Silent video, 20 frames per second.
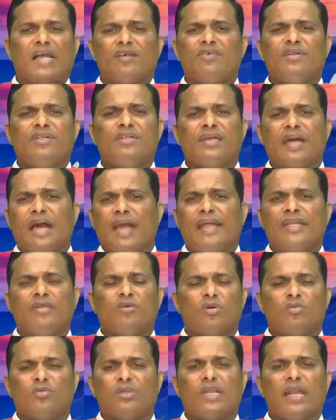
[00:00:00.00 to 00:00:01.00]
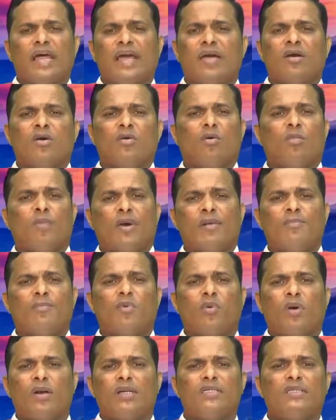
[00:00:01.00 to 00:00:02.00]
அறுபத்தி ஐந்து ஒன்பதுல உம்மை
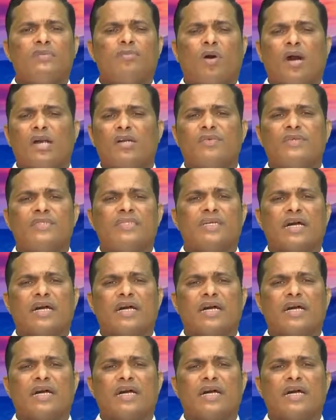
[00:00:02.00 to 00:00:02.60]
புகழ்ந்து பாடுவது